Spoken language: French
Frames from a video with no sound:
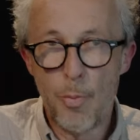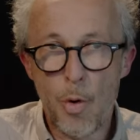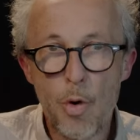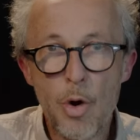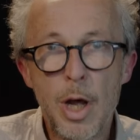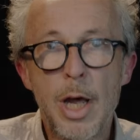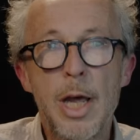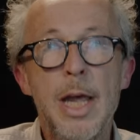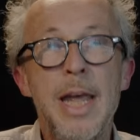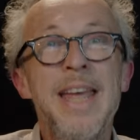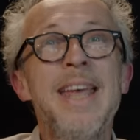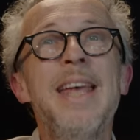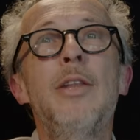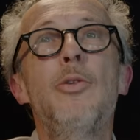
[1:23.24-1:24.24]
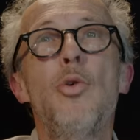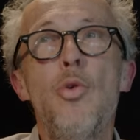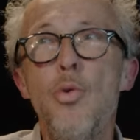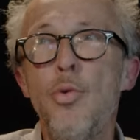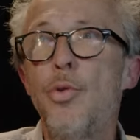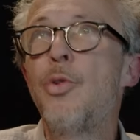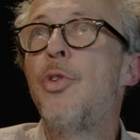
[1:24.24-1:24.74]
progrès et de
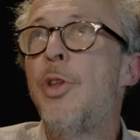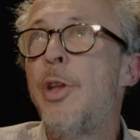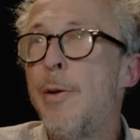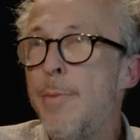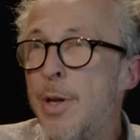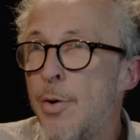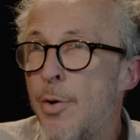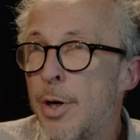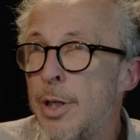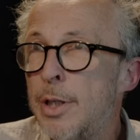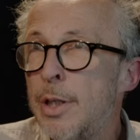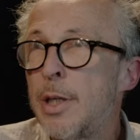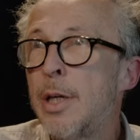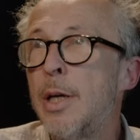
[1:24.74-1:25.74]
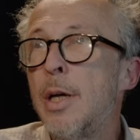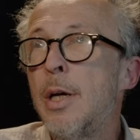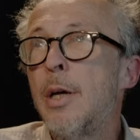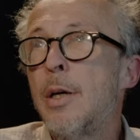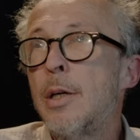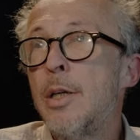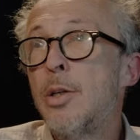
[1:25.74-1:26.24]
lutte des minorités
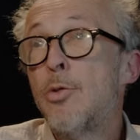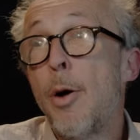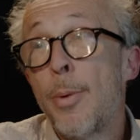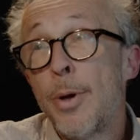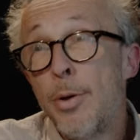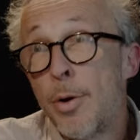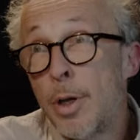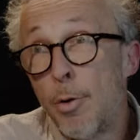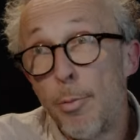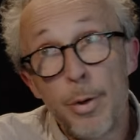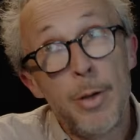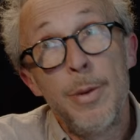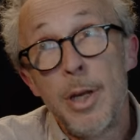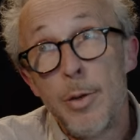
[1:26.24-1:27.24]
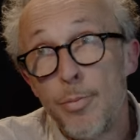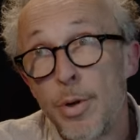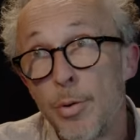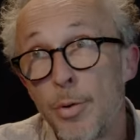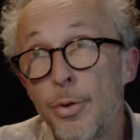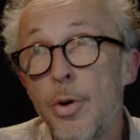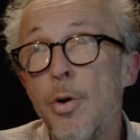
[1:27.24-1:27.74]
qui sont a priori opprimées
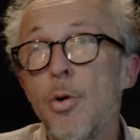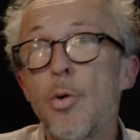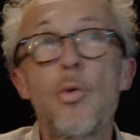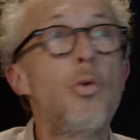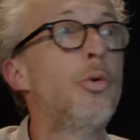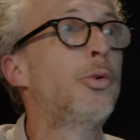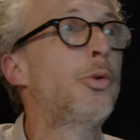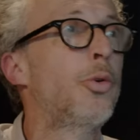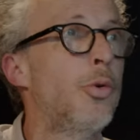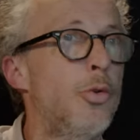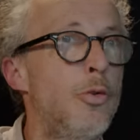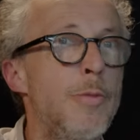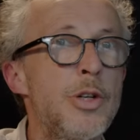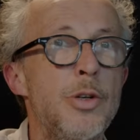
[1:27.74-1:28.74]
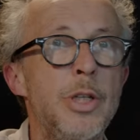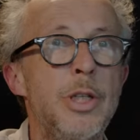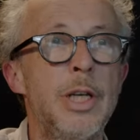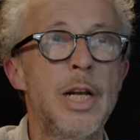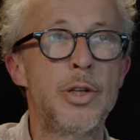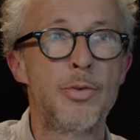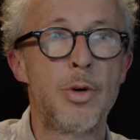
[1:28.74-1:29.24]
depuis longtemps contre une majorité, qu'elle